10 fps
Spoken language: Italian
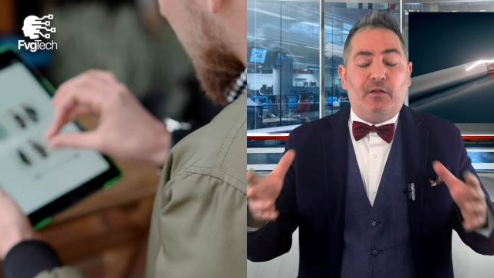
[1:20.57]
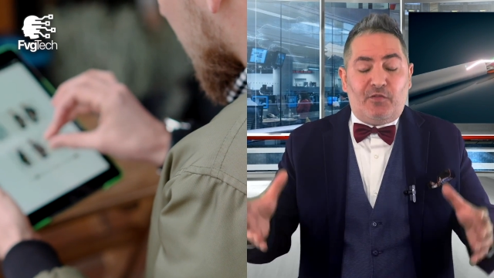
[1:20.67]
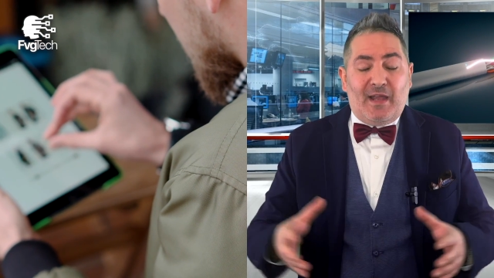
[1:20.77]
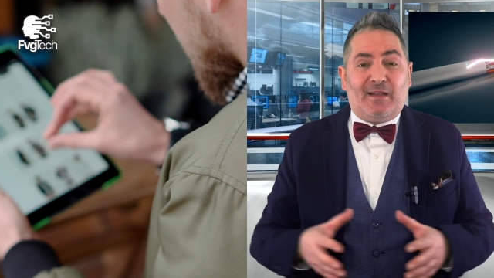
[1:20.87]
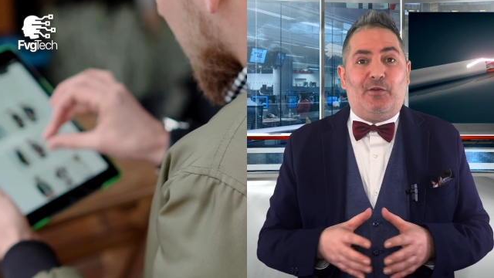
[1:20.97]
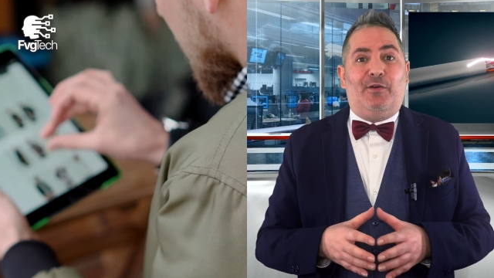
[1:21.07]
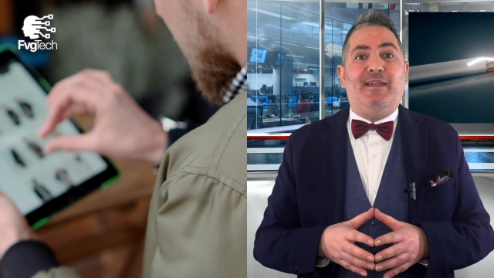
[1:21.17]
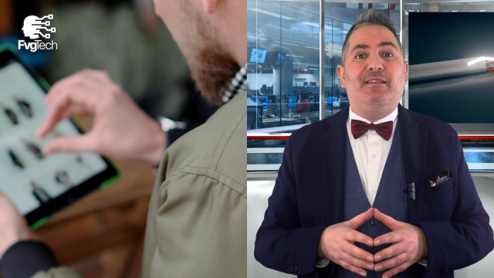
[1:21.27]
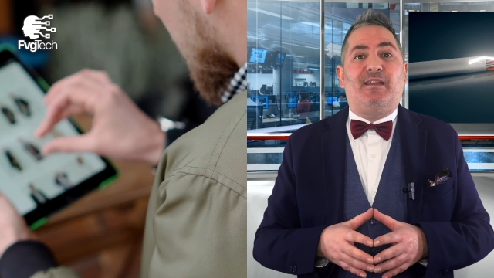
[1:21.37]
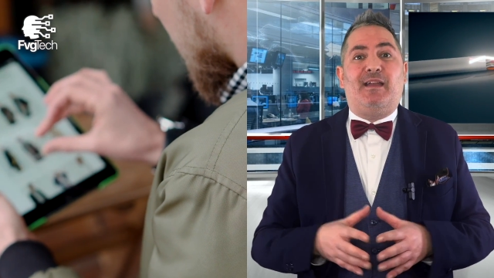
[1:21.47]
Certo,
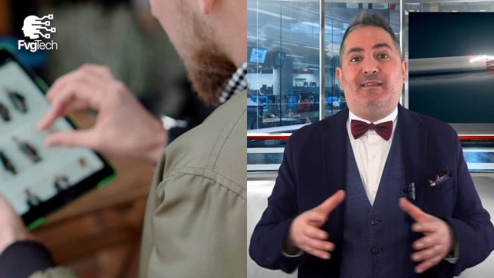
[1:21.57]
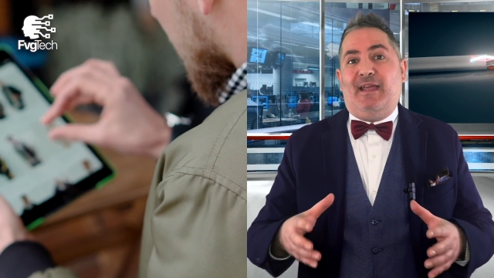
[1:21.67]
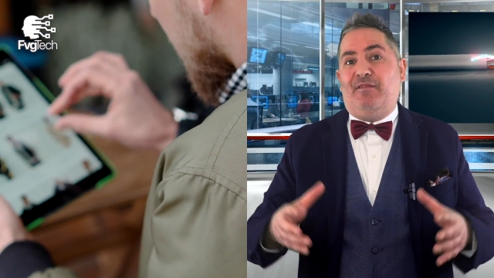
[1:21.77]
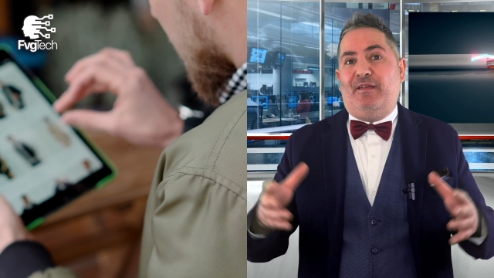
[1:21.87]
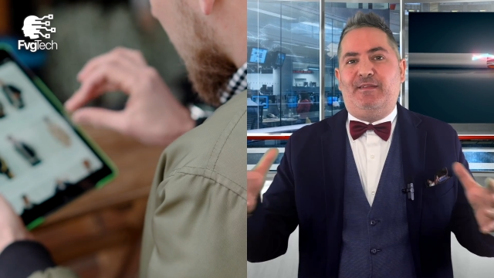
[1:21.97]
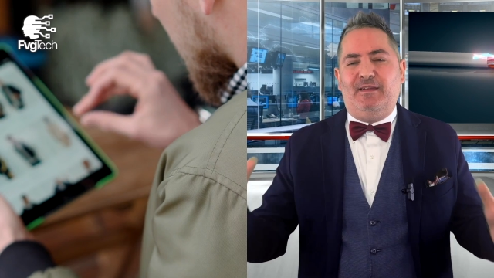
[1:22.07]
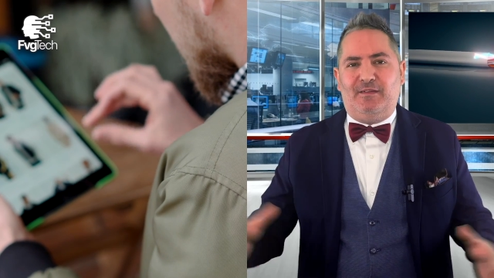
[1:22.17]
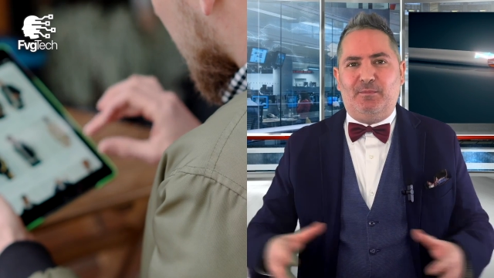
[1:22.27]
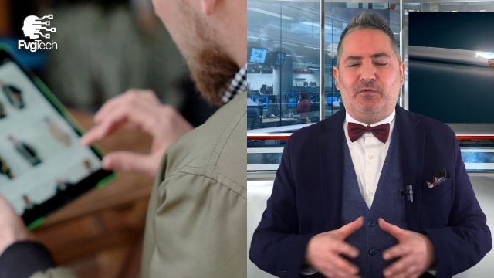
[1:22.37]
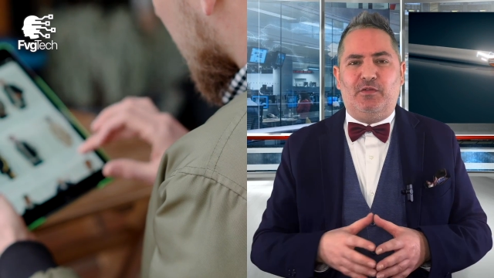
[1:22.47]
internet è
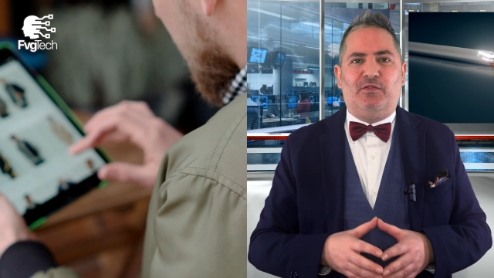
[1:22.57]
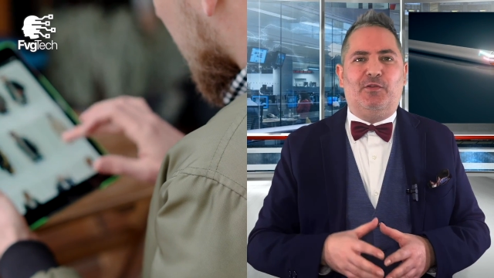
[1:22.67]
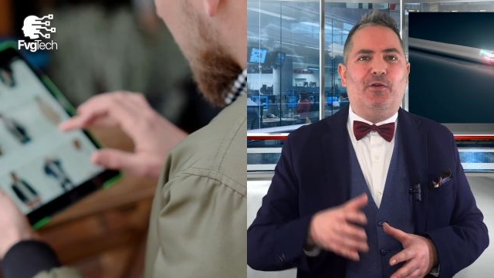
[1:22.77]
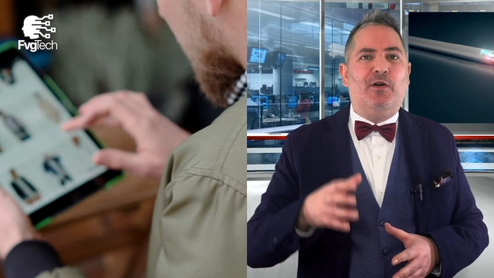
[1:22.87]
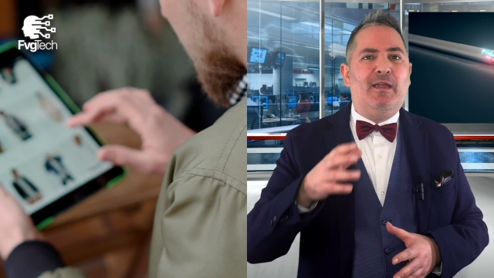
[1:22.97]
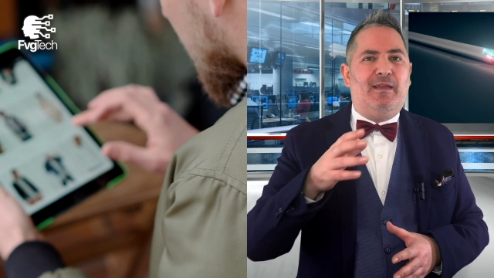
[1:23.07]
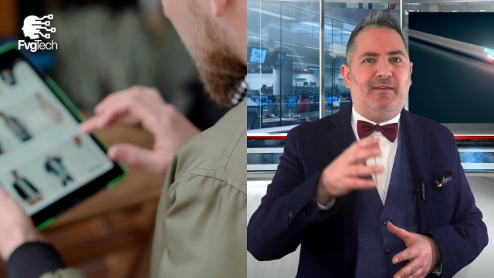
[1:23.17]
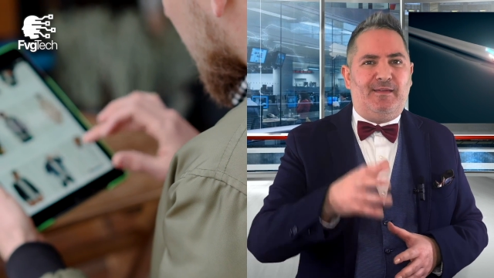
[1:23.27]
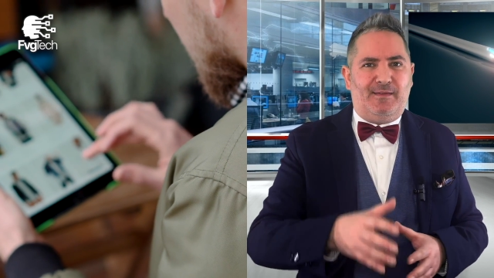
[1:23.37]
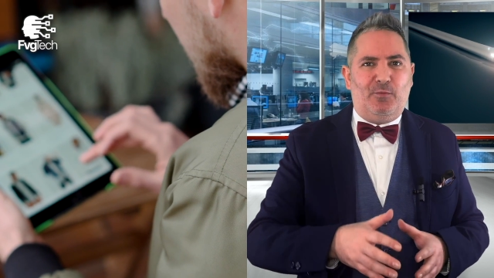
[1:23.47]
vastissimo, ci sono i
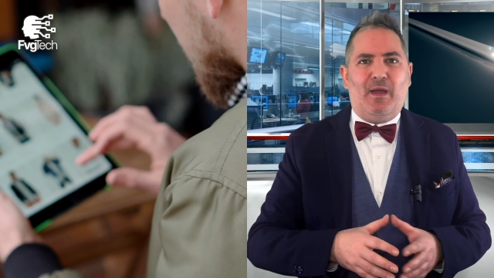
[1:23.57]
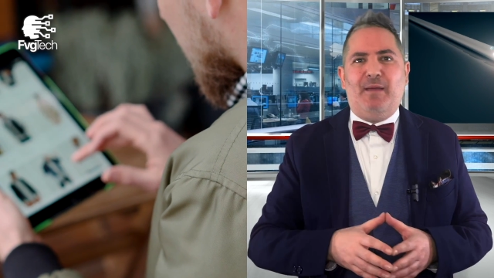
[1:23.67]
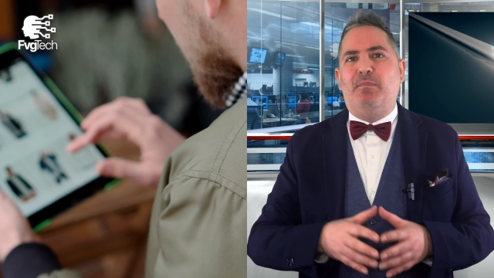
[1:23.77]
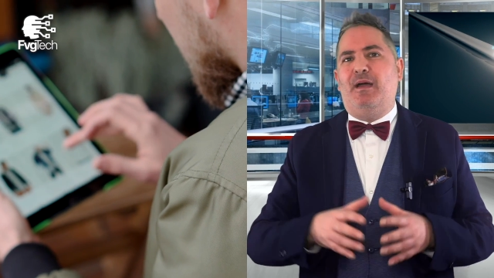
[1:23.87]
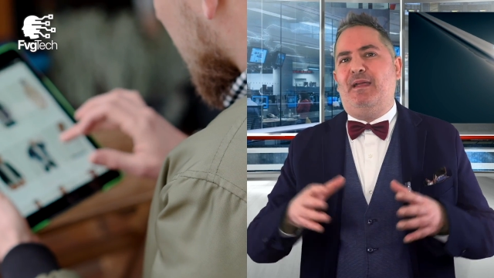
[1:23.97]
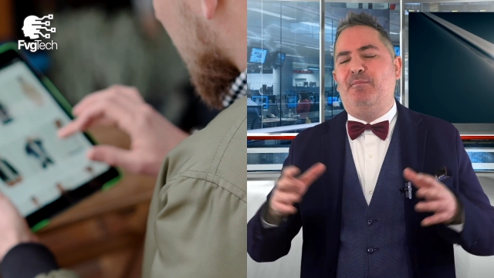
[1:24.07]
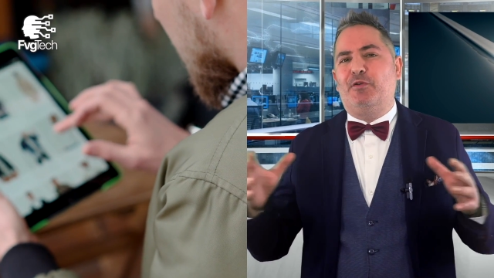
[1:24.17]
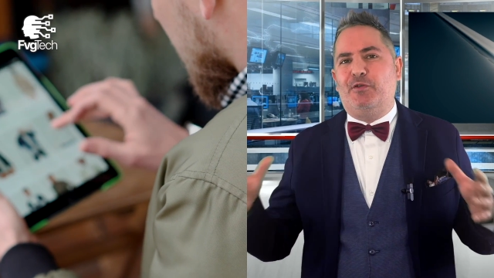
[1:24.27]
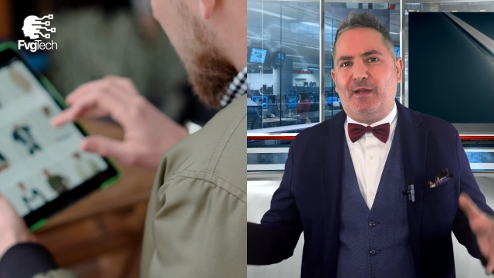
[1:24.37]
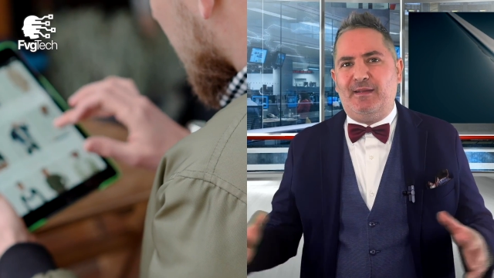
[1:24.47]
siti web, i
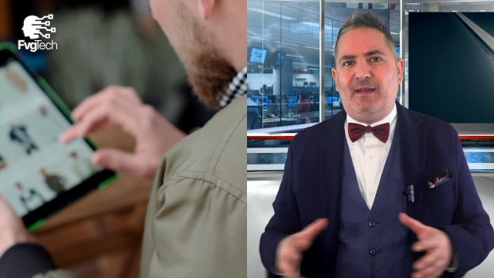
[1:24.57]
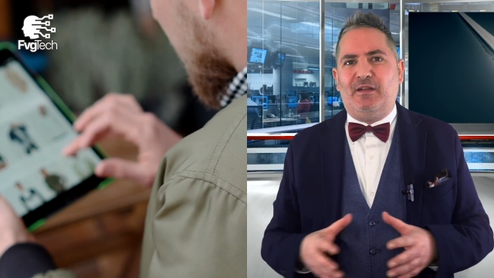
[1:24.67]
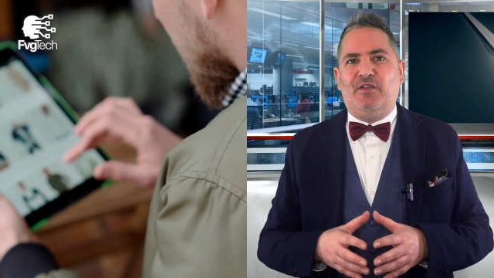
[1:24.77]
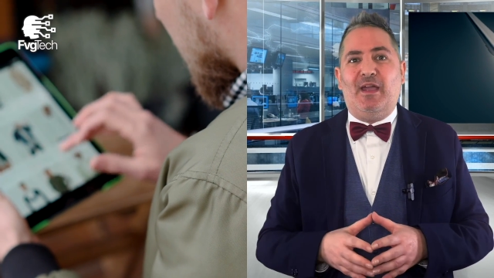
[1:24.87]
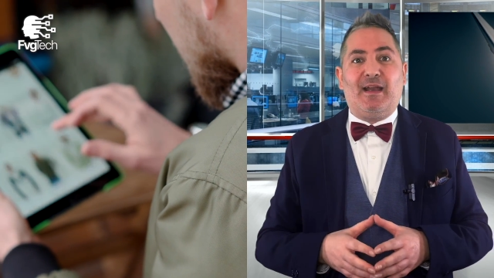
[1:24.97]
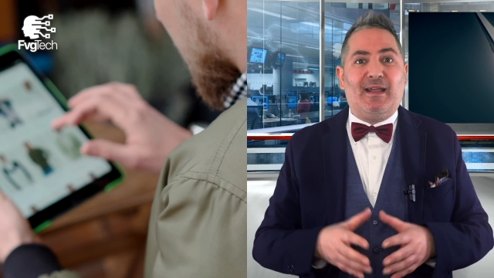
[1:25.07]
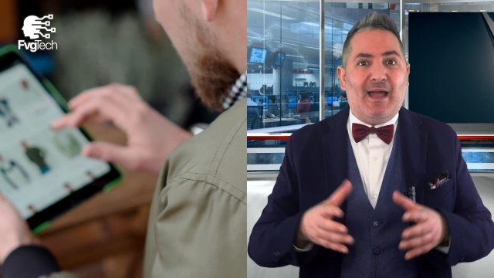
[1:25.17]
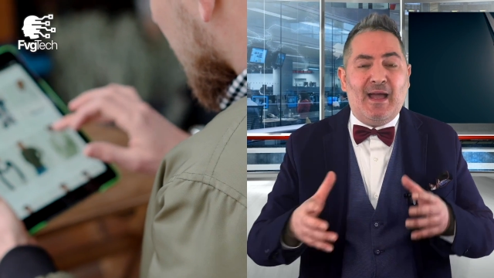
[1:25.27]
motori di ricerca,